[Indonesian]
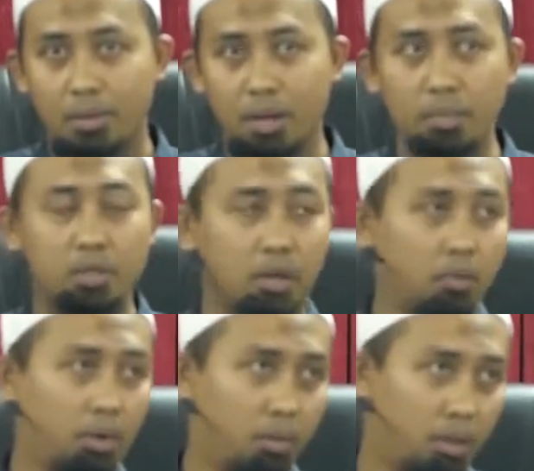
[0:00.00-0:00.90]
Nabi
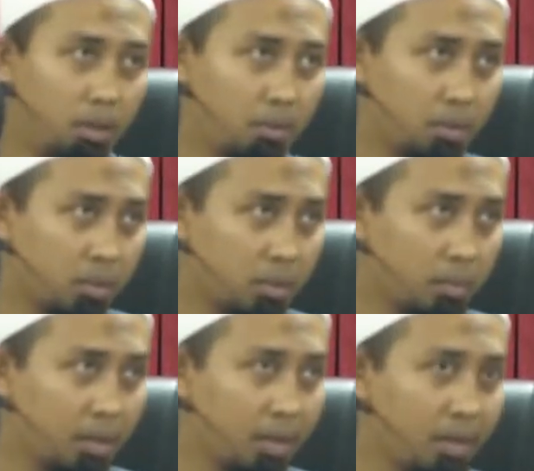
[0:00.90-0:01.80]
shallallahu alaihi wasallam
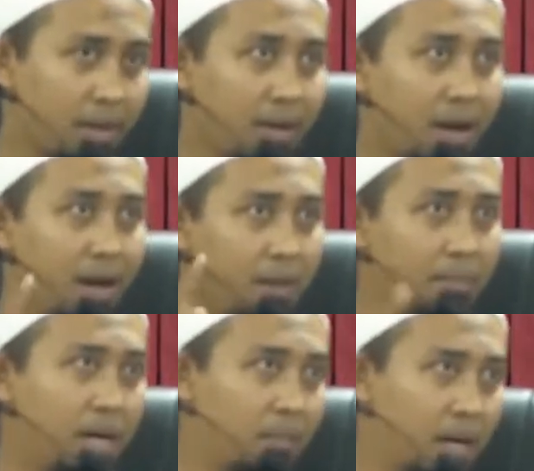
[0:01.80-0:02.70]
sabdakan inna
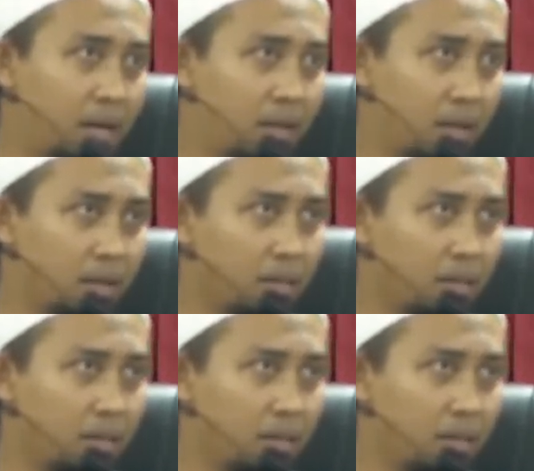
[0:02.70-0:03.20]
habbal biladi